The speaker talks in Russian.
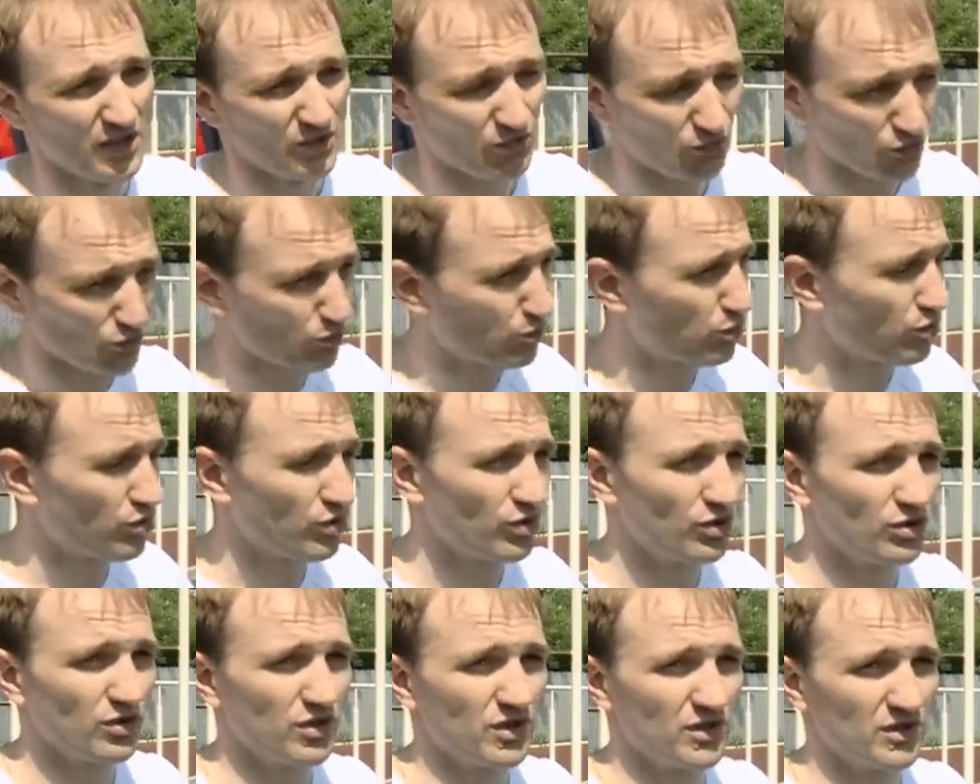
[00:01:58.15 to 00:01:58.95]

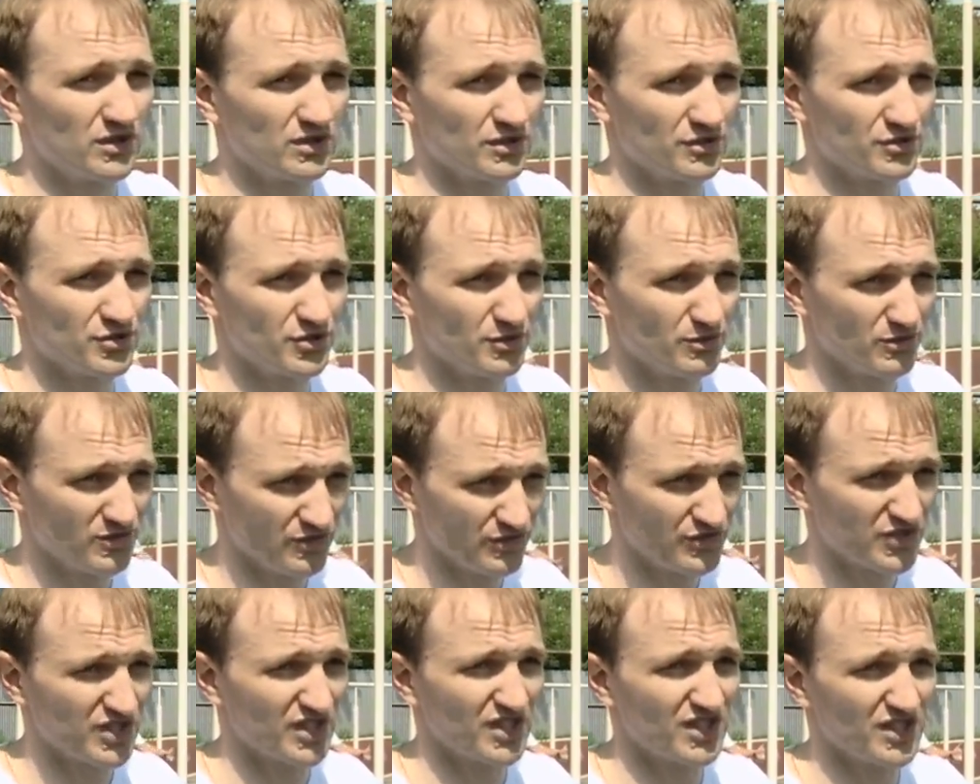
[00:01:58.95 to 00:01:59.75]
футбол, в общем,
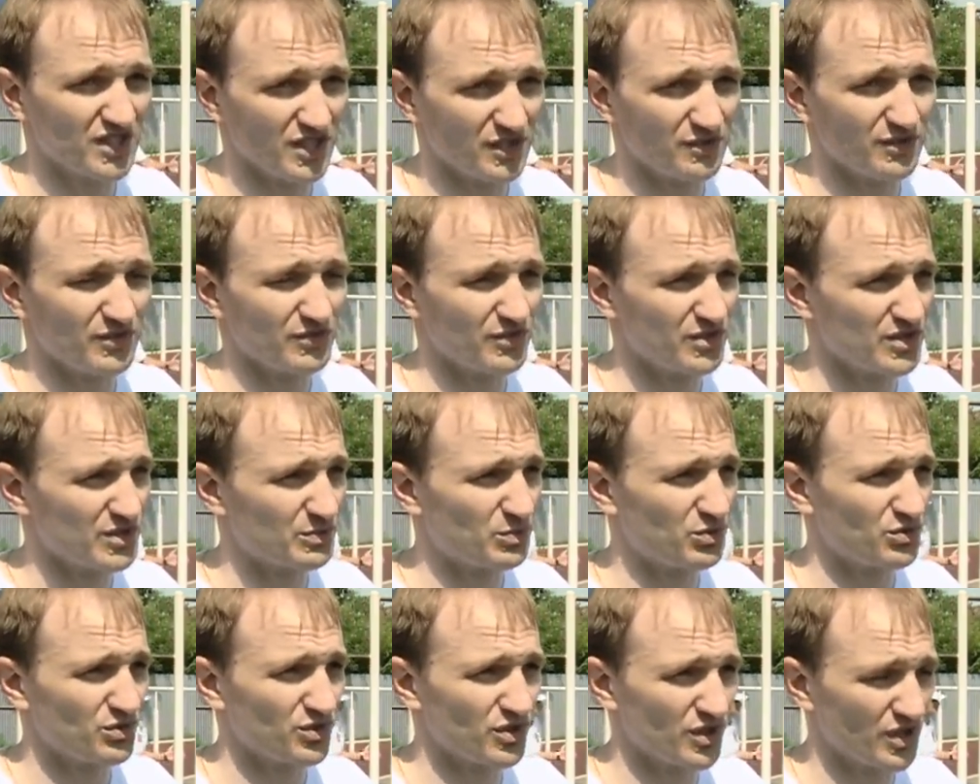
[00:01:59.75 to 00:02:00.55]
все игровые виды
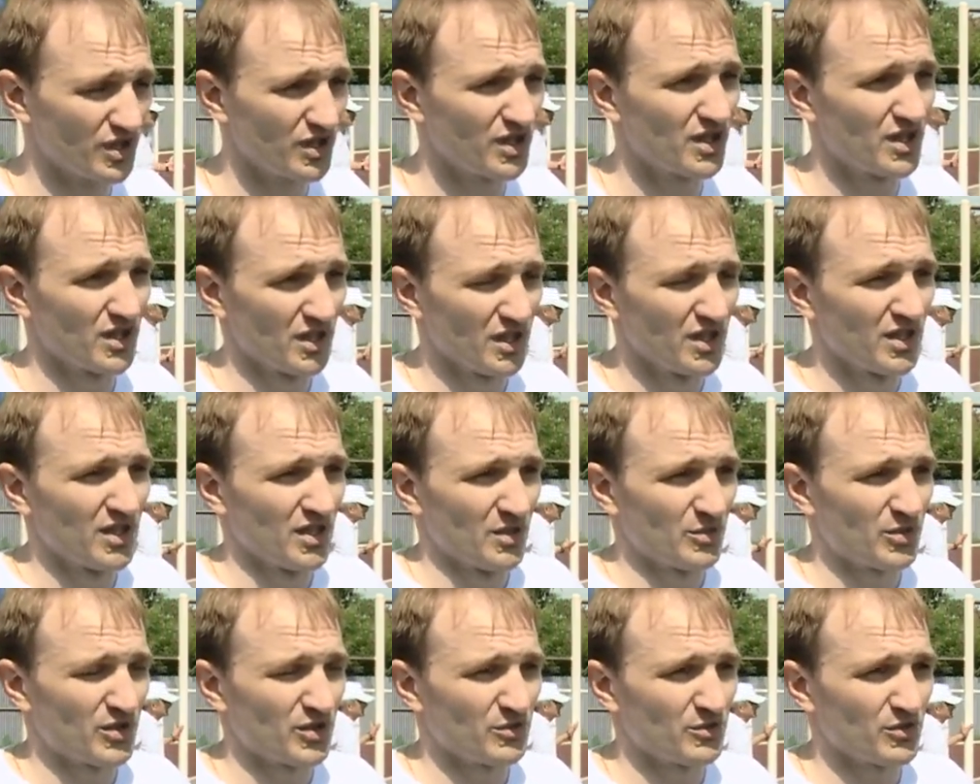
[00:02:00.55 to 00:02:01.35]
спорта
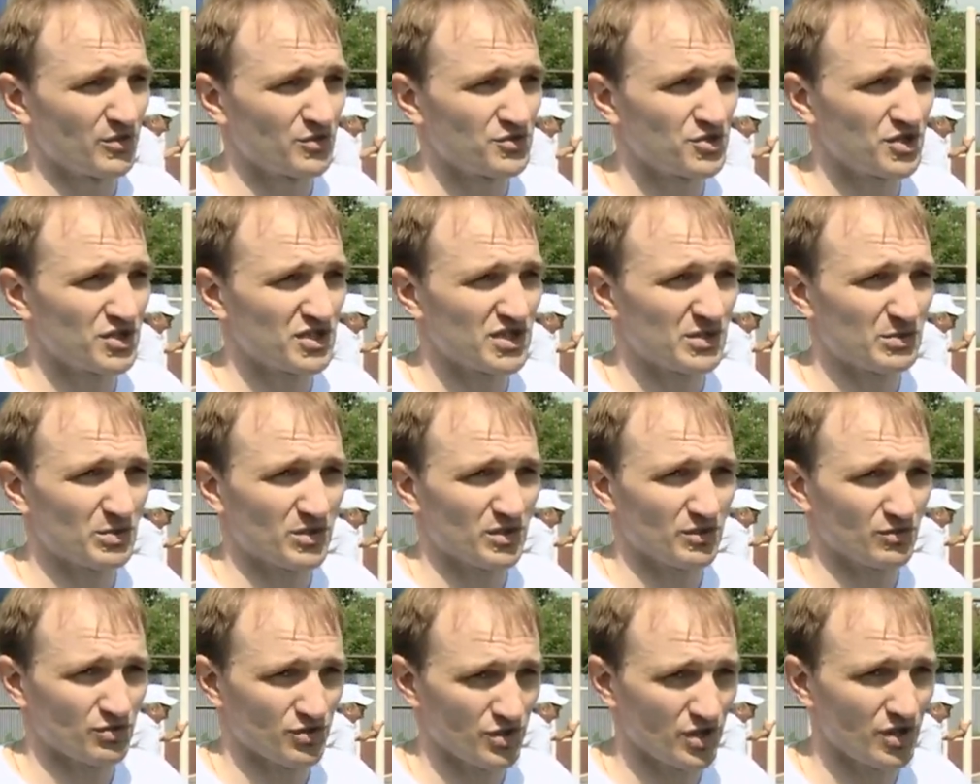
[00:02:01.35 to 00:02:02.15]
принимаю участие,
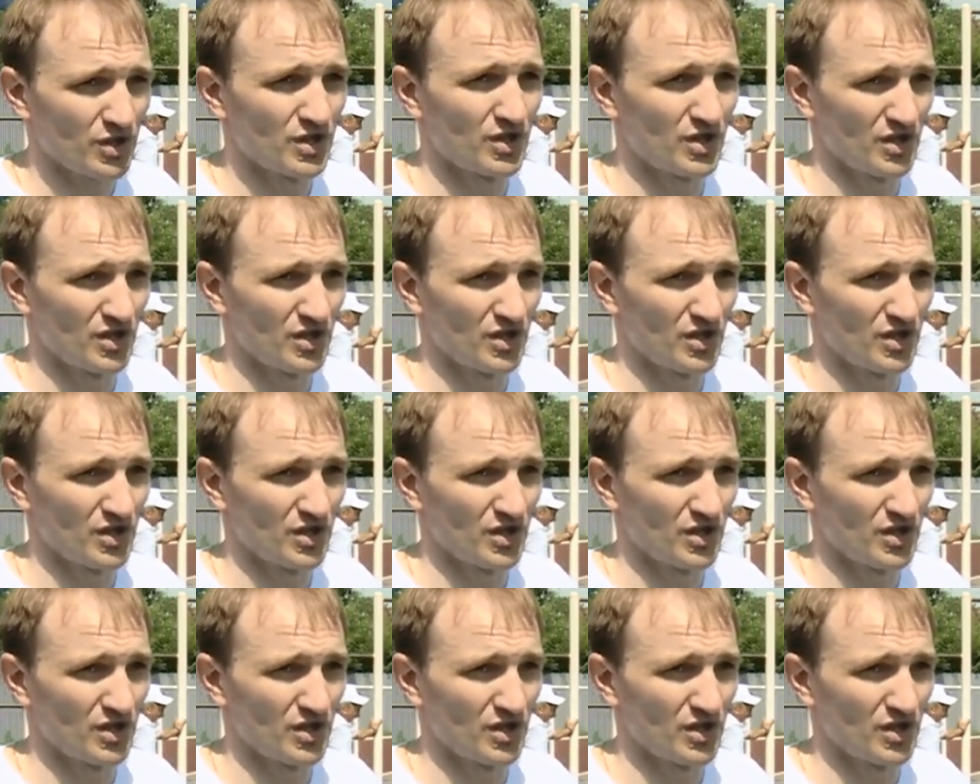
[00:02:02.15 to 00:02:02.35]
потому что